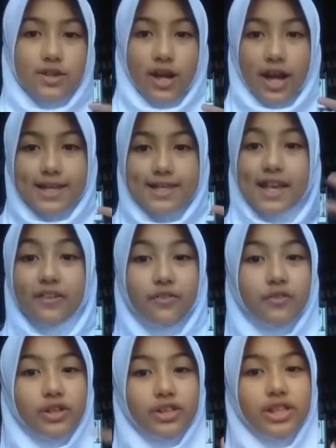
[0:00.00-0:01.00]
So guys,
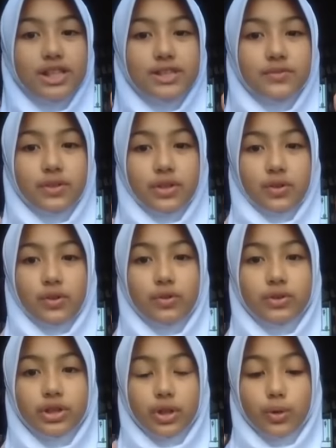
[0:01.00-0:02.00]
thanks for watching this
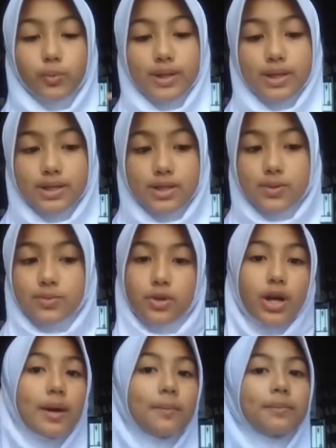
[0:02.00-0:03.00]
video. Jangan lupa
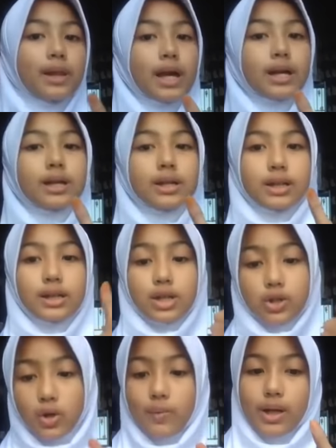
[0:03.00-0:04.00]
subscribe, like,
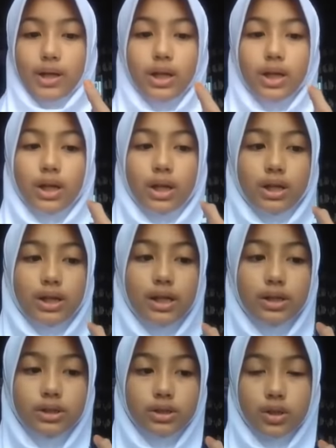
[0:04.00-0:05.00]
dan comment.
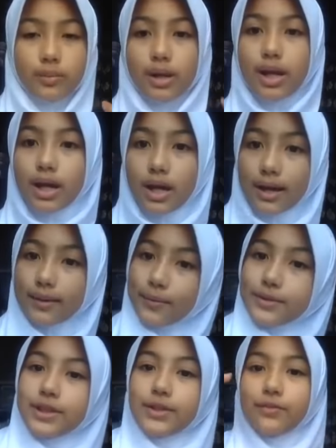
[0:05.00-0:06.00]
Dan komennya yang
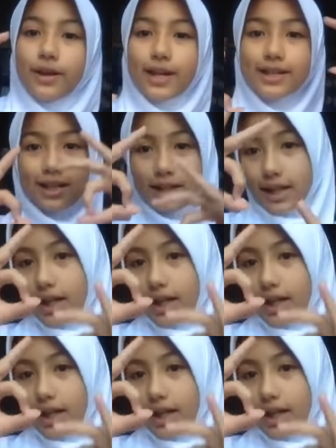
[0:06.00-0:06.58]
positif ya, jangan